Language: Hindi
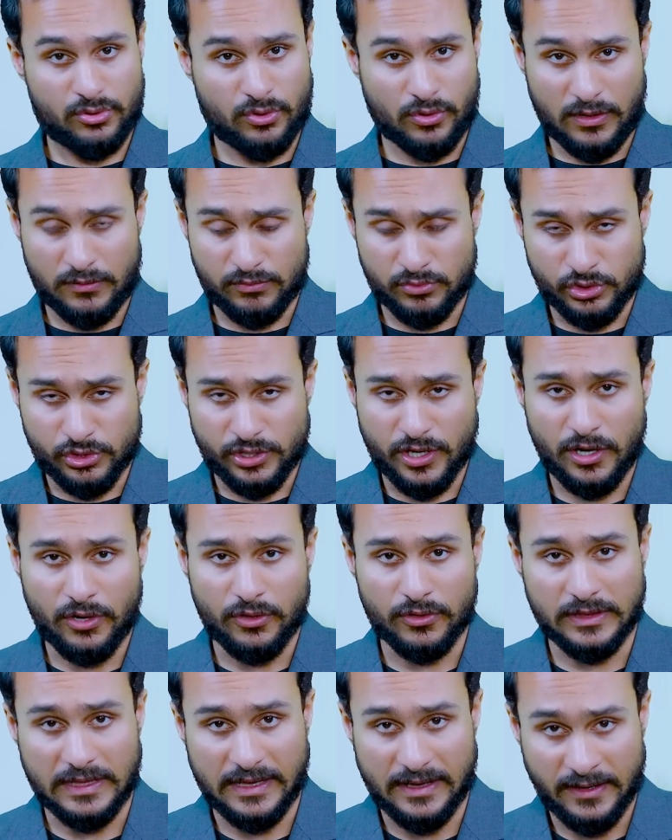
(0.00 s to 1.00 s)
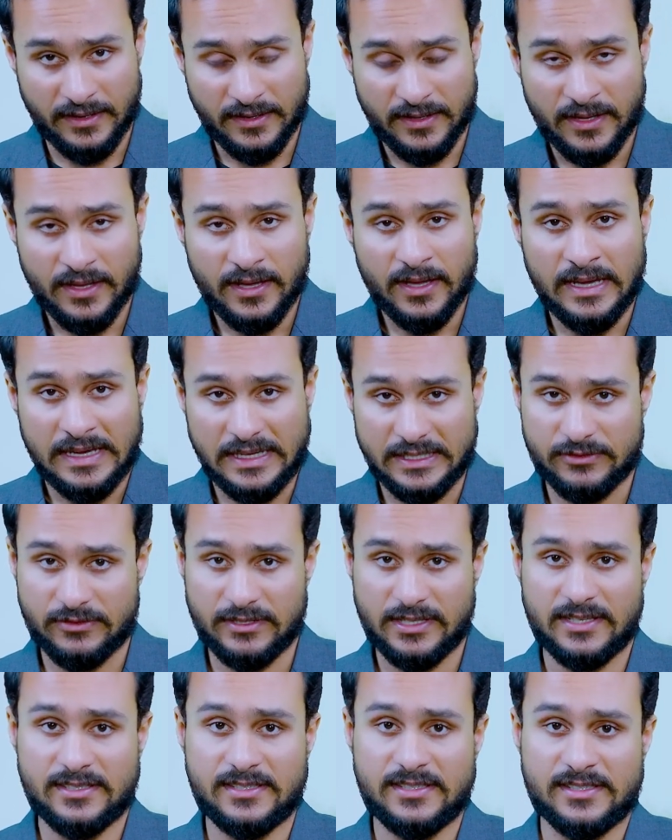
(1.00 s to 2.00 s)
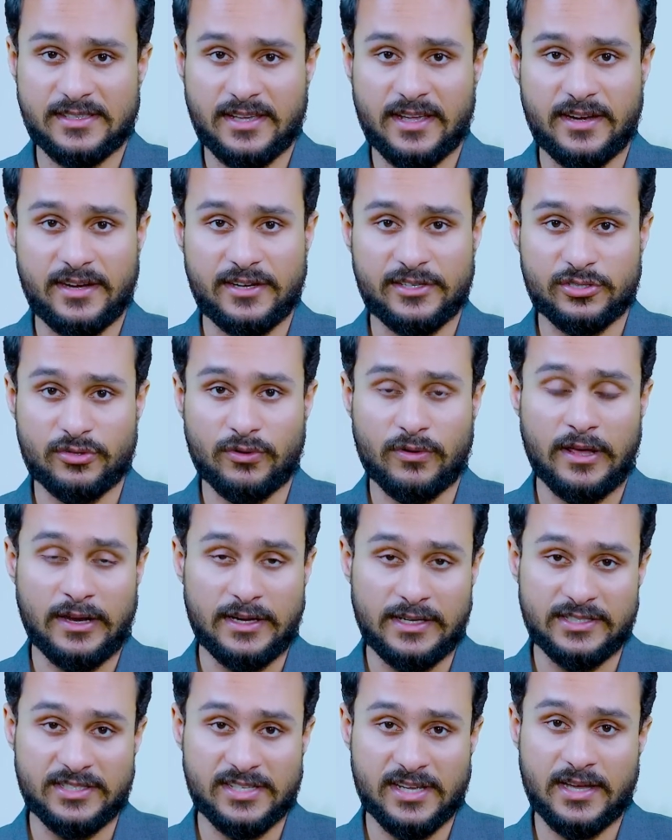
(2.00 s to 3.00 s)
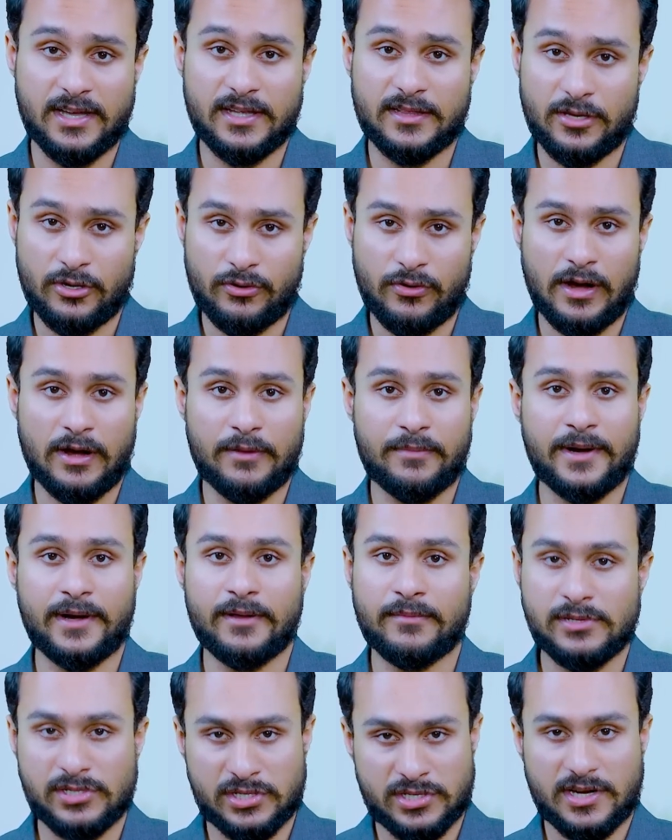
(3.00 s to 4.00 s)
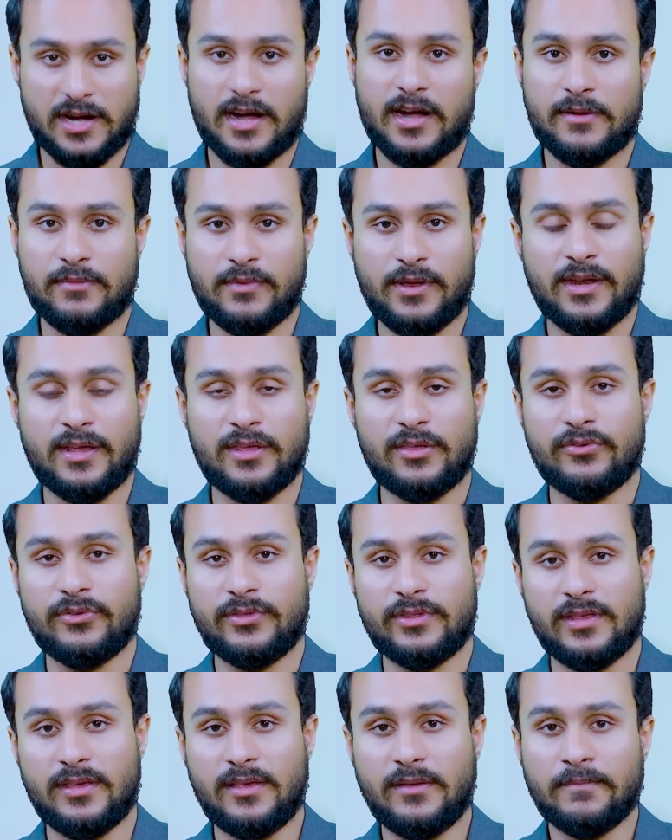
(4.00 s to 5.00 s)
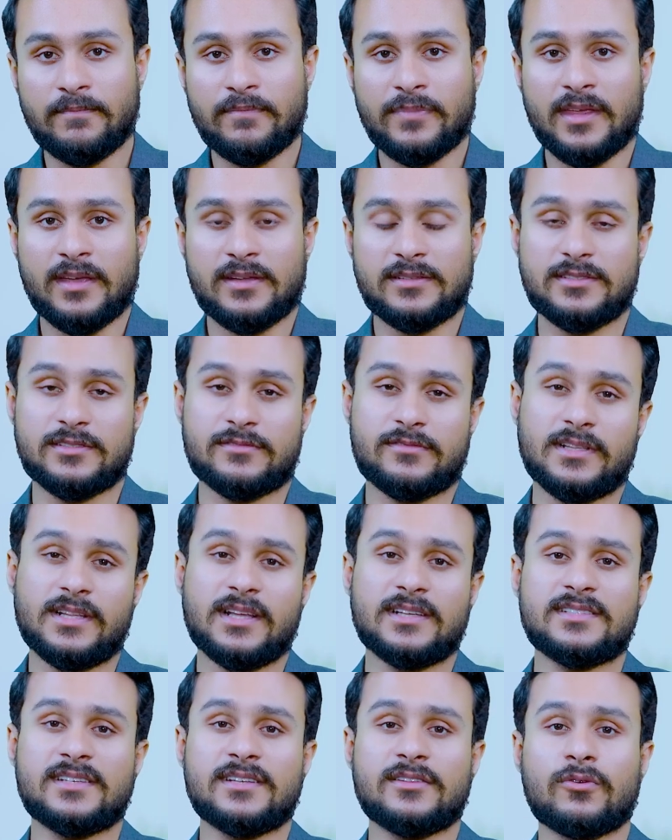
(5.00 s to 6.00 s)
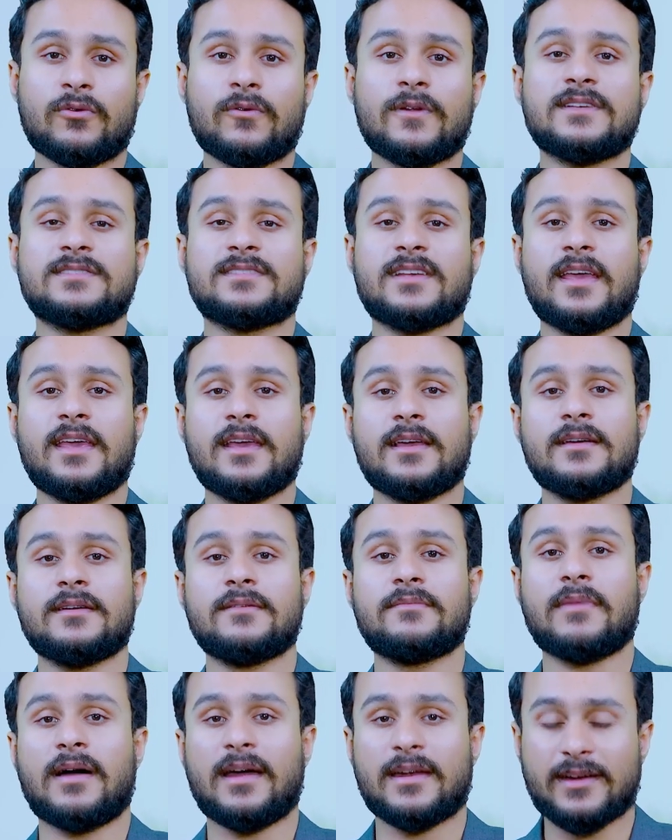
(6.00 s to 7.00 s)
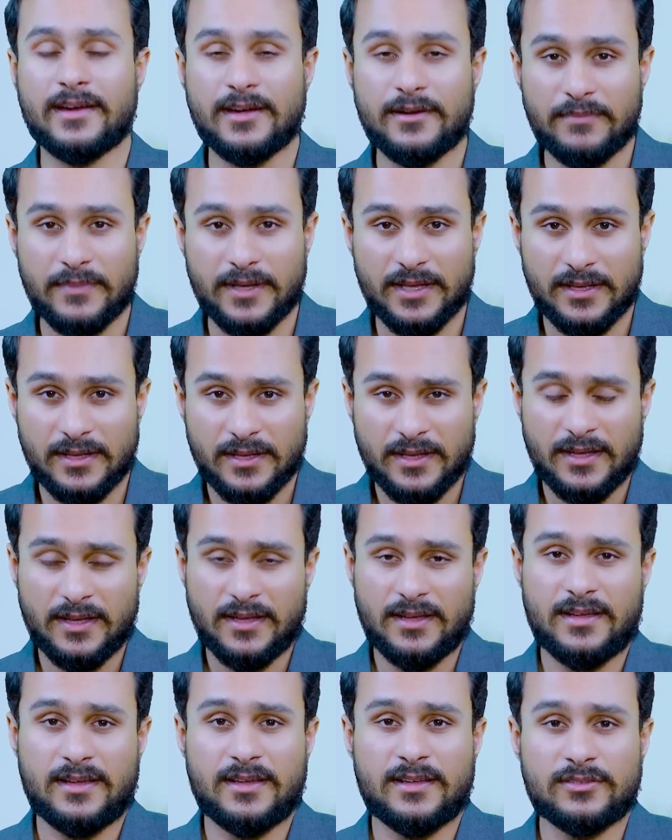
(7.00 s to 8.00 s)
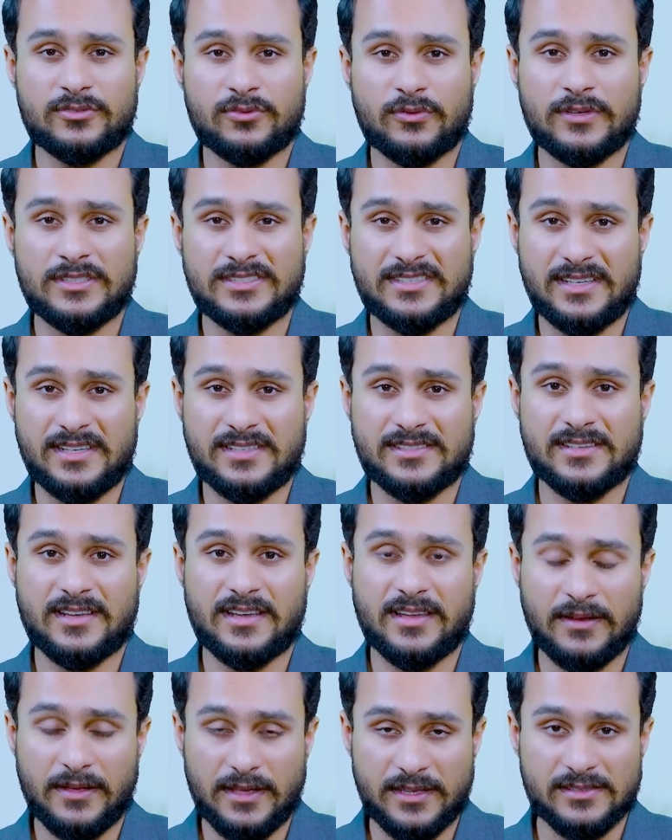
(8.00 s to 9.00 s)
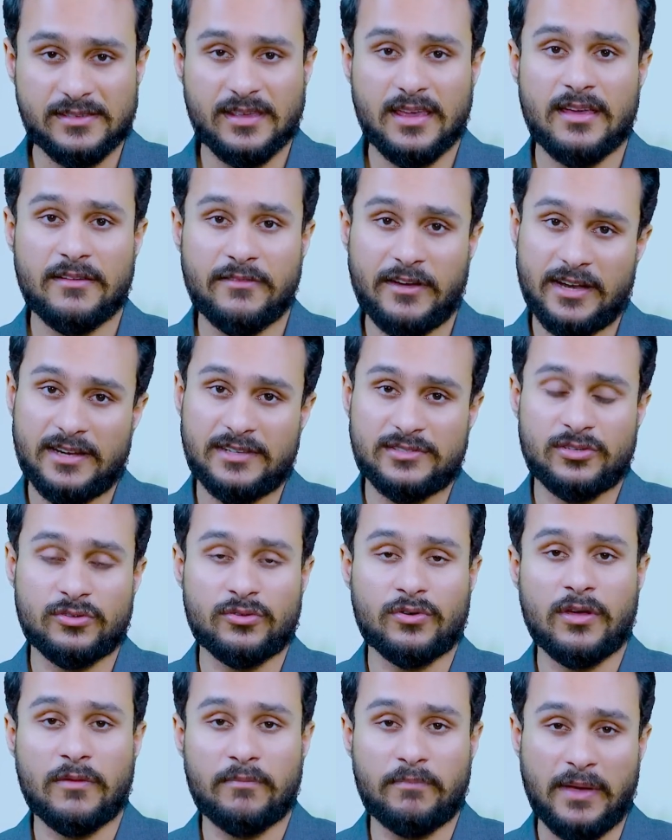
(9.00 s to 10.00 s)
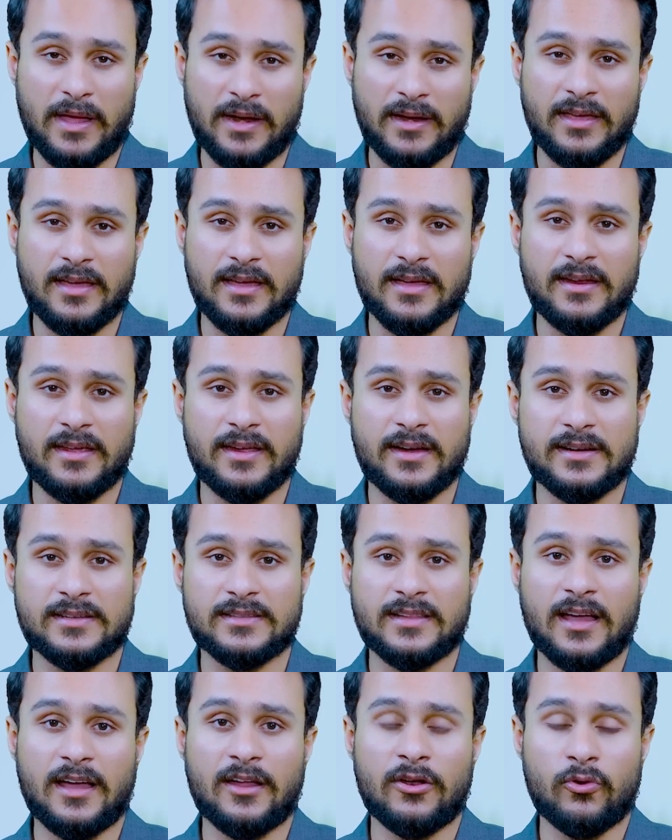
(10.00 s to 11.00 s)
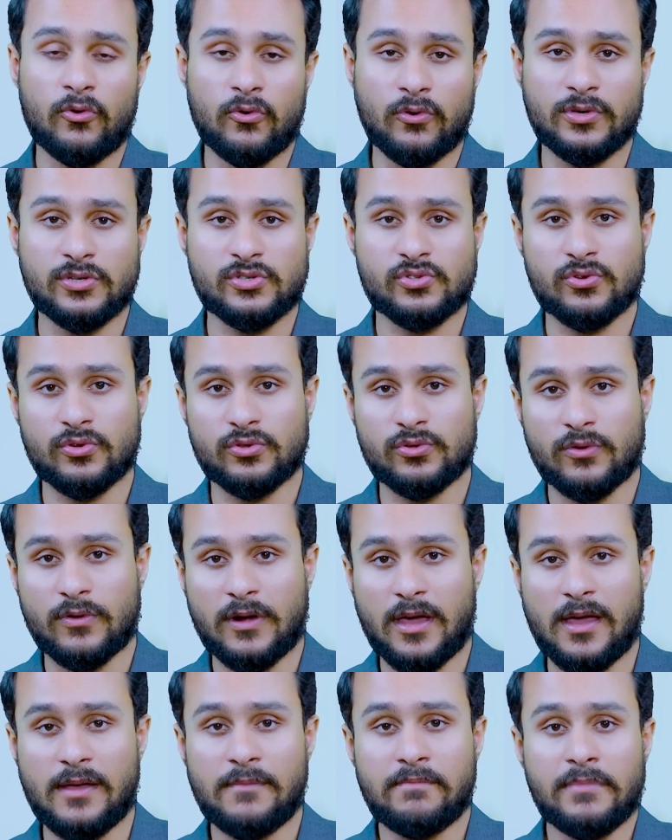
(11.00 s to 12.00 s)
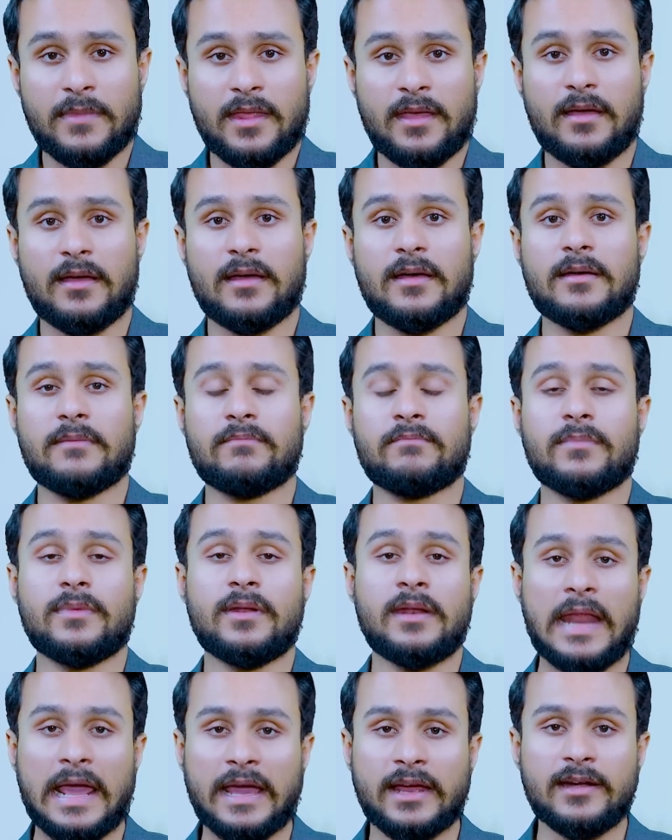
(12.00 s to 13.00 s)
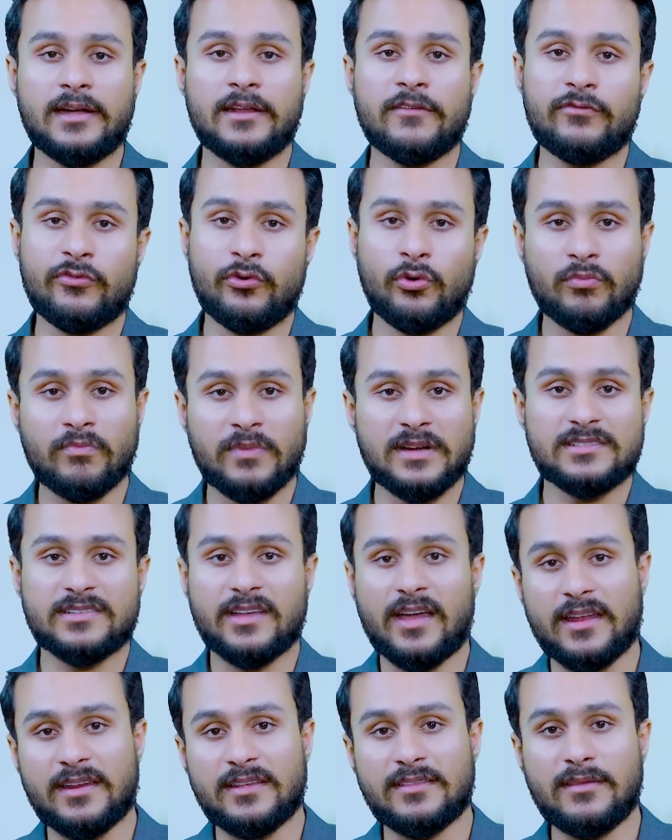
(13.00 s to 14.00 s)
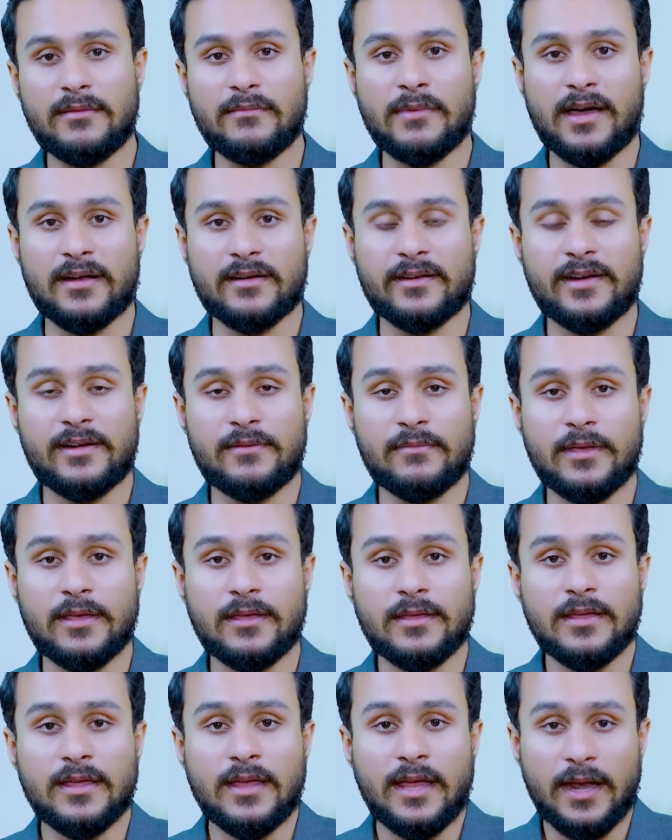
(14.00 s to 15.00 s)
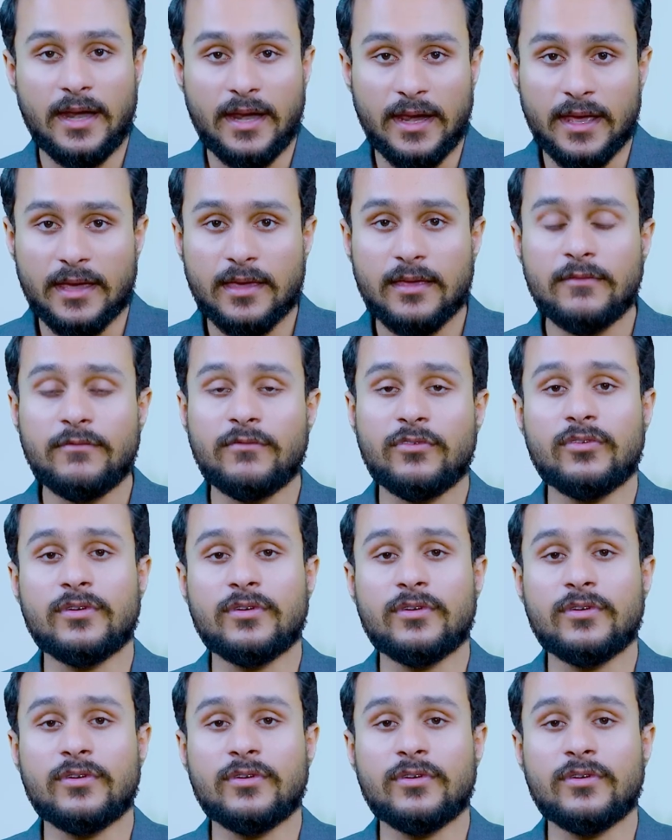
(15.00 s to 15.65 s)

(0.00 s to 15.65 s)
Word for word: जो थोड़ा मुश्किल होता है इस वजह से इसके रेट्स थोड़ा नीचे गए थे डेवलपमेंट अभी स्टार्ट भी नहीं हुई थी जिस वजह से थोड़ा सा एक मार्केट में थोड़ी सी इसके इसके हवाले से थोड़ा पैनिक क्रिएट था लोग इसको थोड़ा नेगेटिव रूमर्स आ रही थी मार्केट में लेकिन